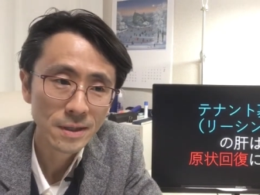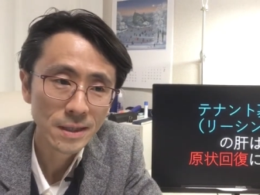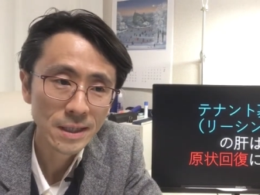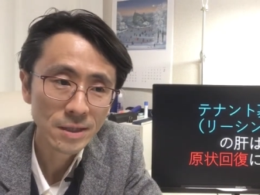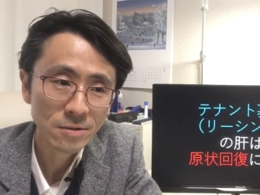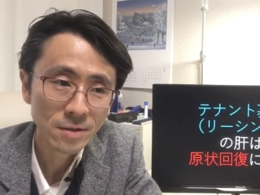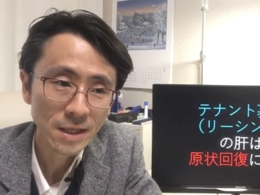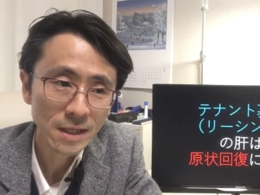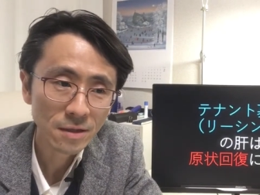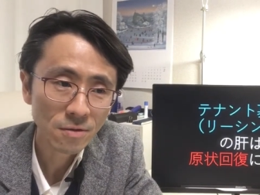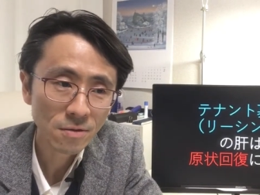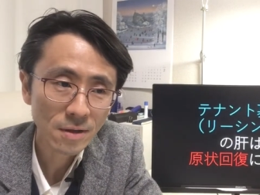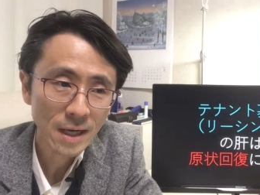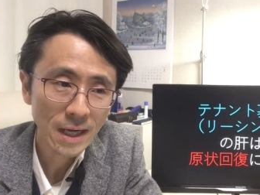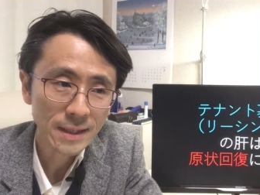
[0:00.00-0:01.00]
居抜きと
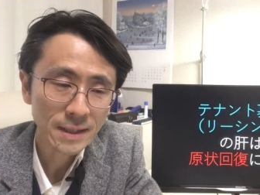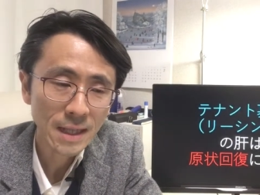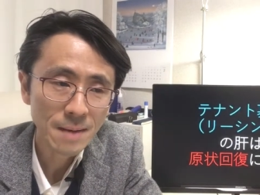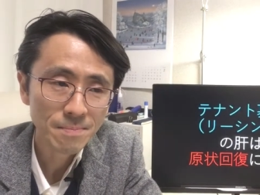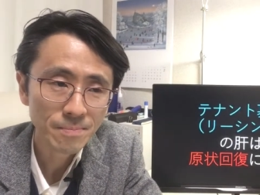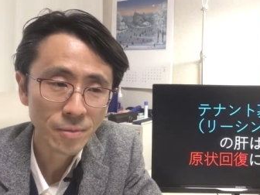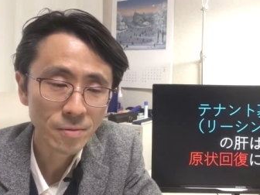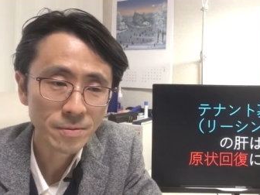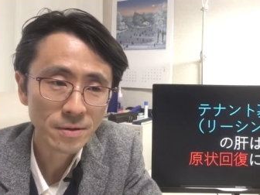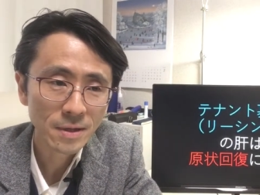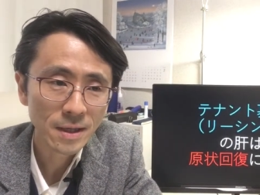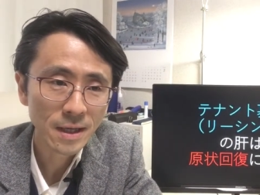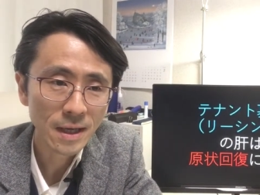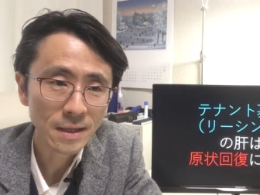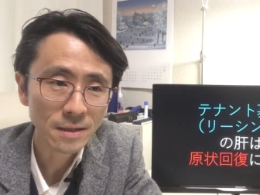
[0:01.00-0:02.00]
か店舗物
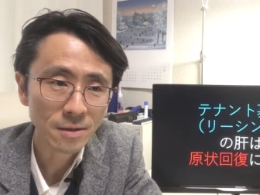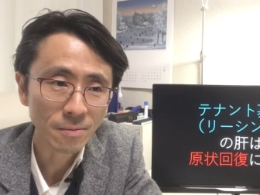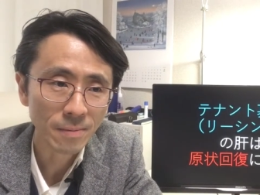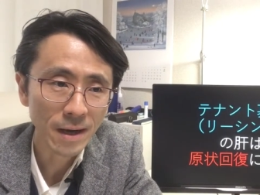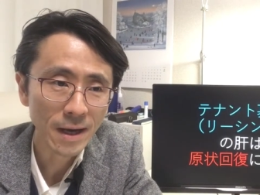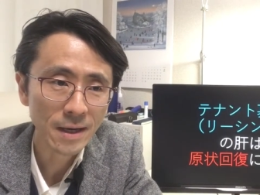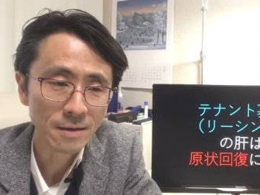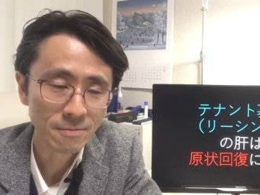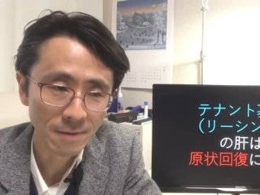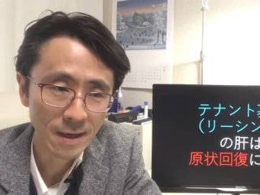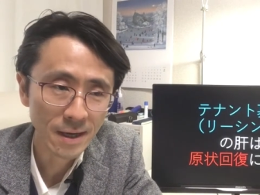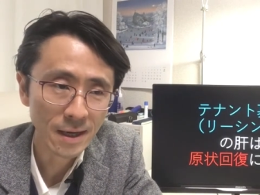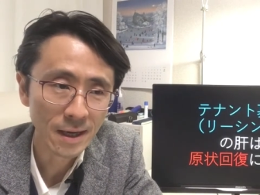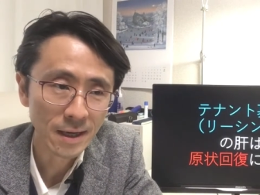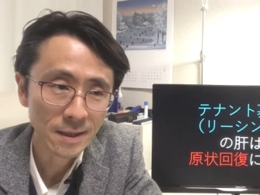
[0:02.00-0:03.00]
件の場合
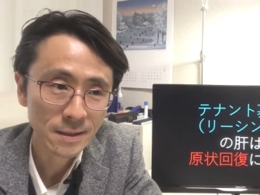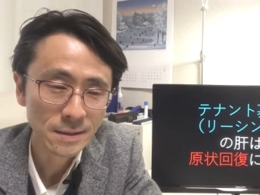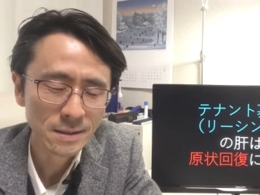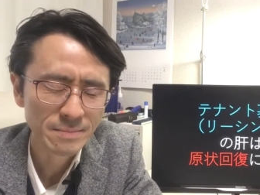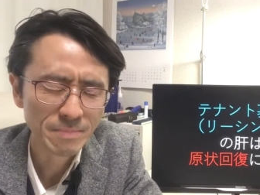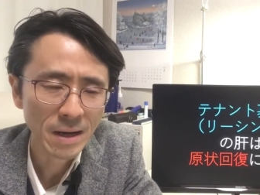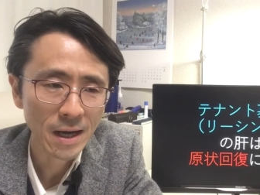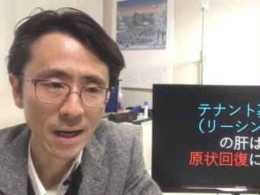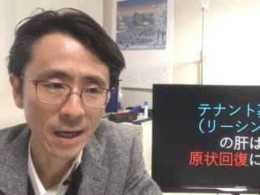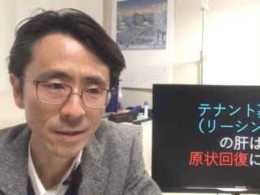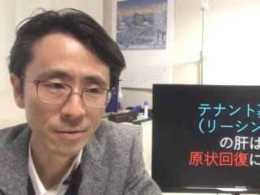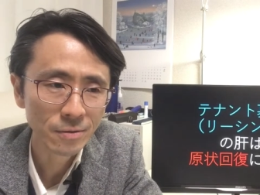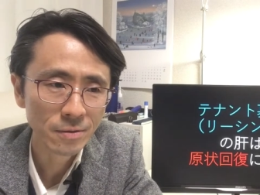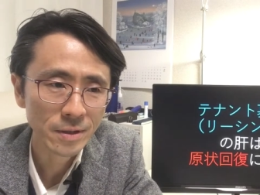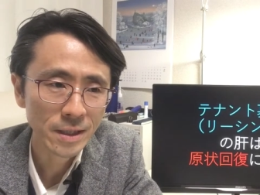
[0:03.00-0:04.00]
はまあ、あ
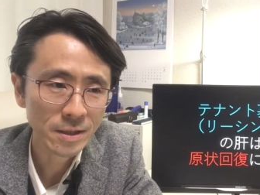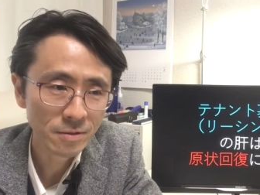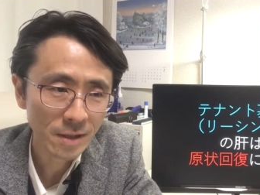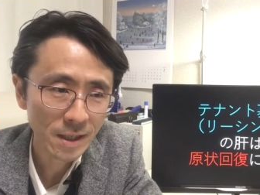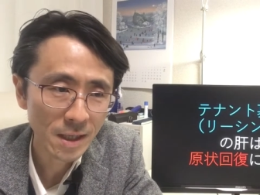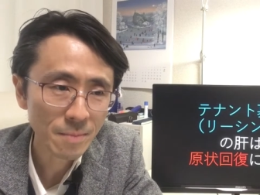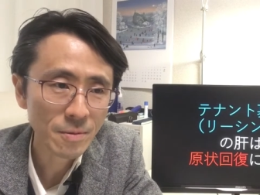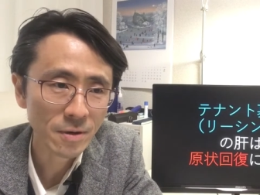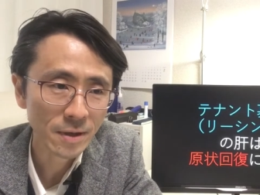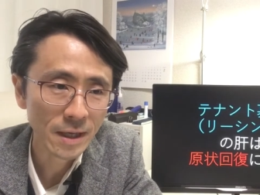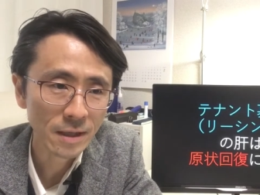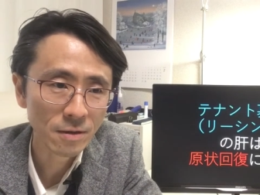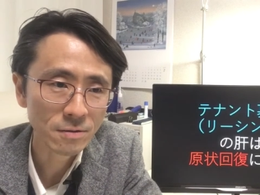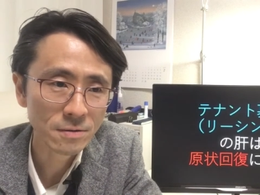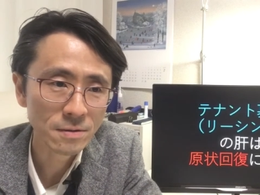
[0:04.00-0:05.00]
の居抜きでも結
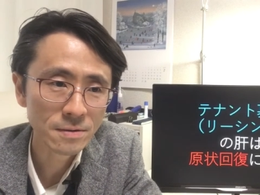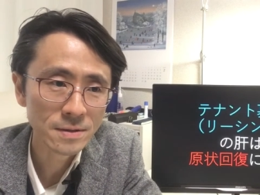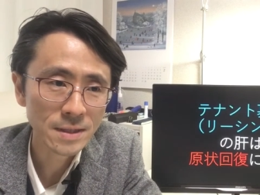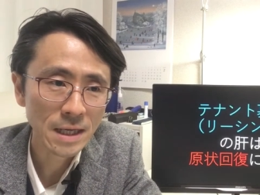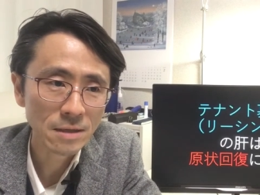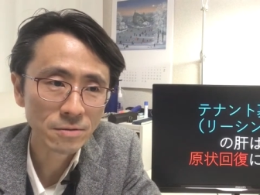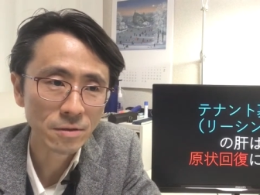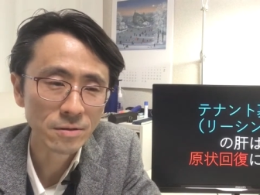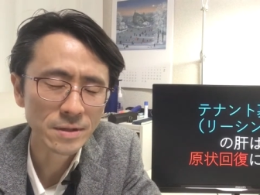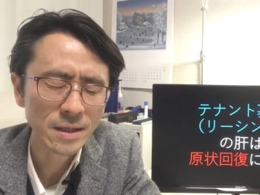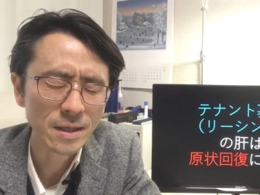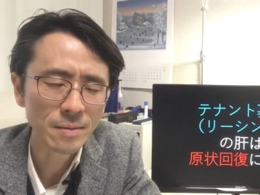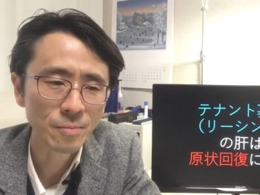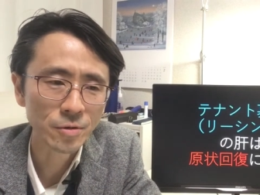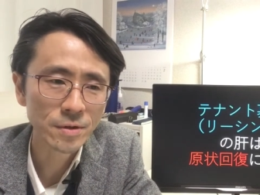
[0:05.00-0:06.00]
局スケルトン
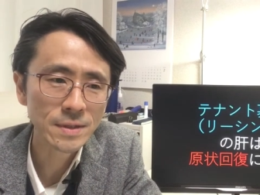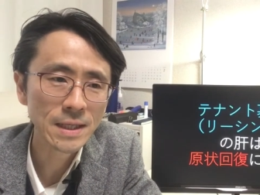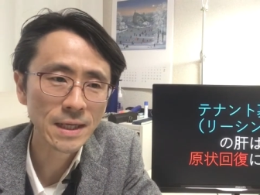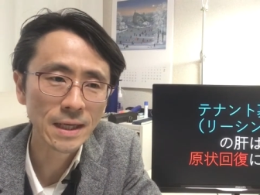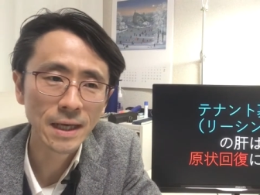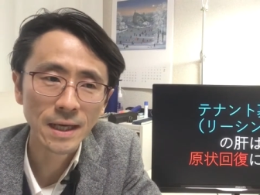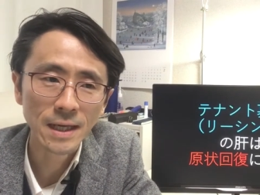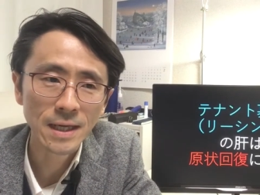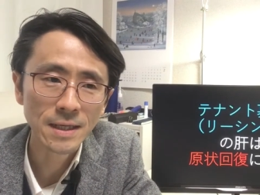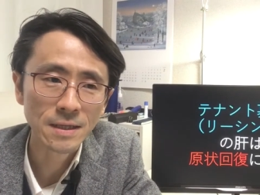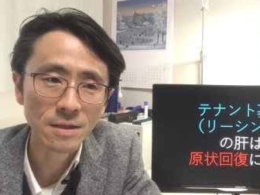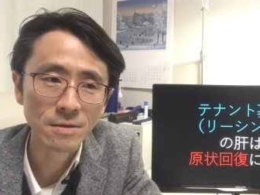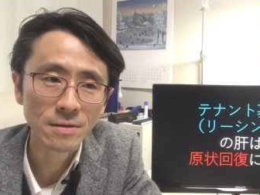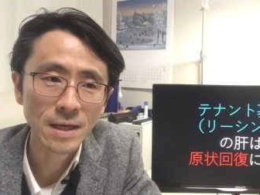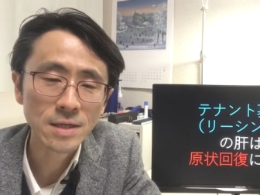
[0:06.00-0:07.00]
に戻さなきゃいけないっ
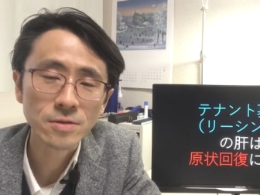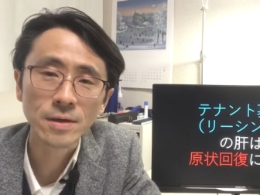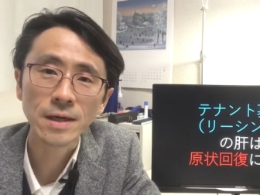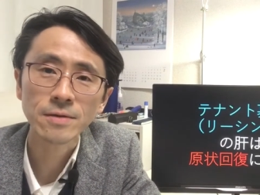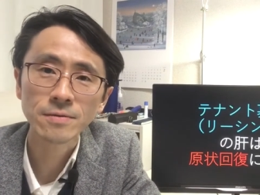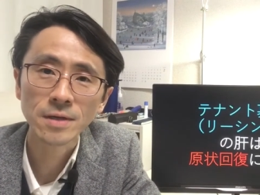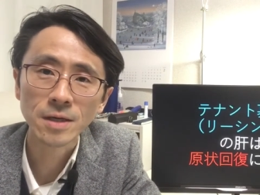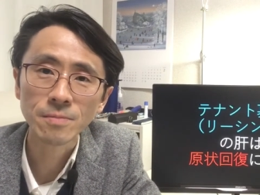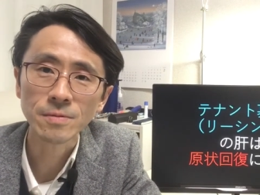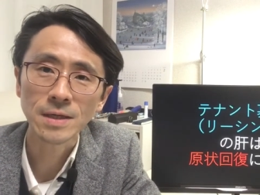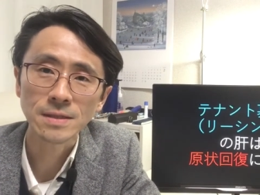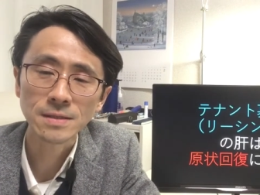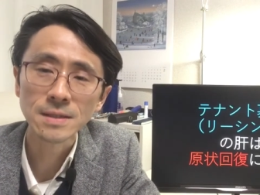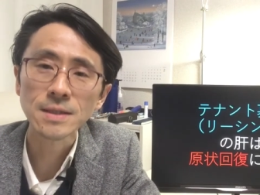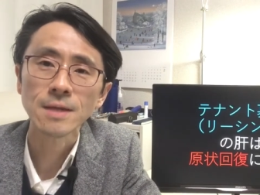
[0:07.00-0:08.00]
ていう現状回復義務が
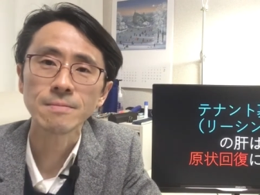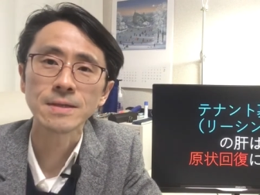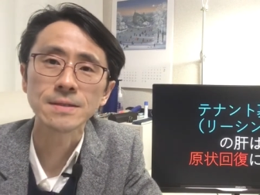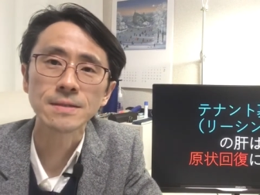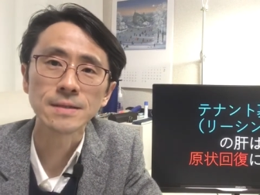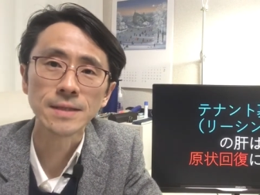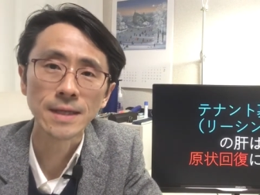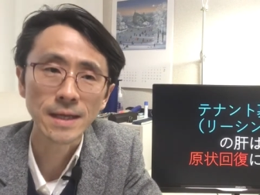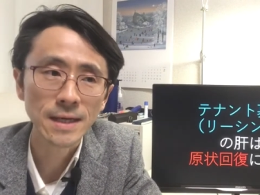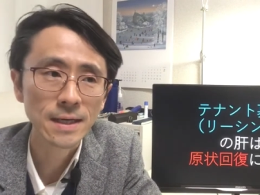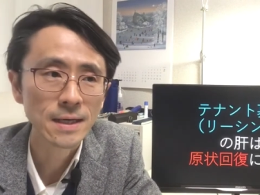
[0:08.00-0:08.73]
ついてますんでね、